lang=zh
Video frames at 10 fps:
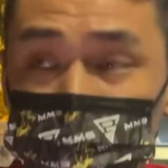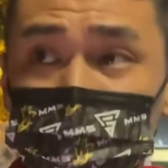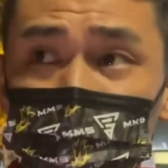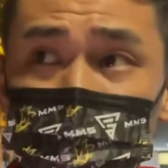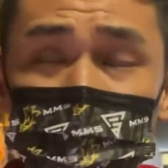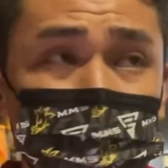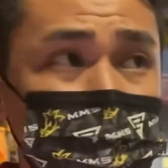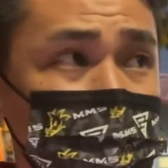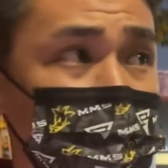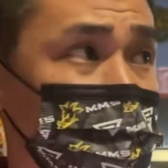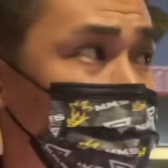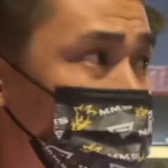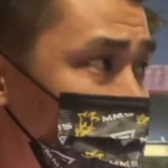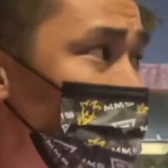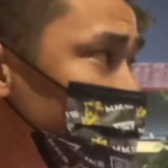现在要讲的这个，
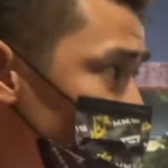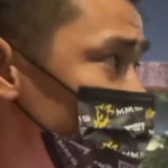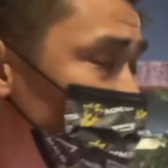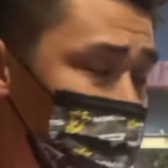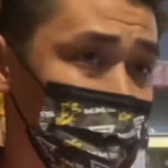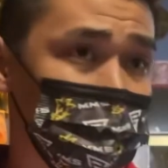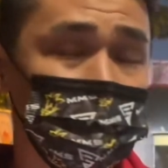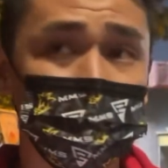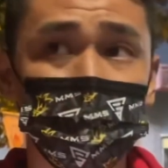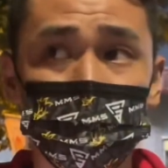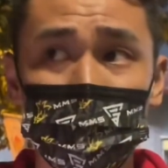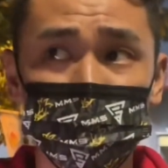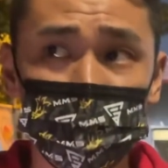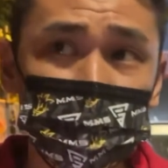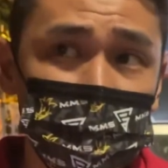我看我所看到，那也把它
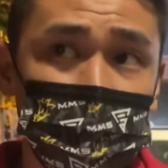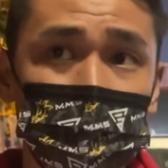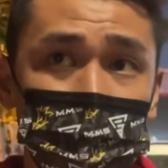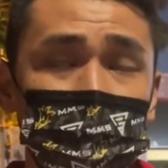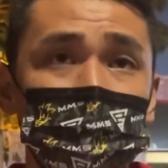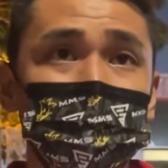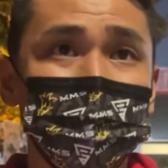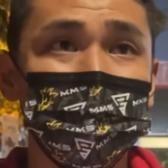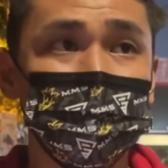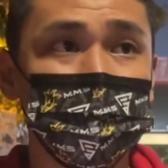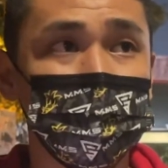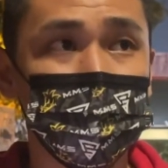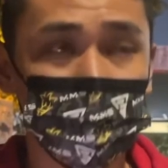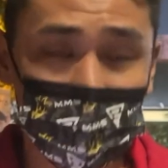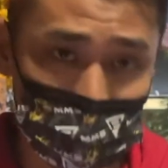分享给这
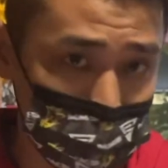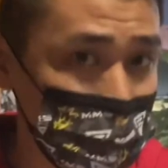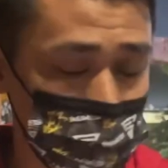些有在打棒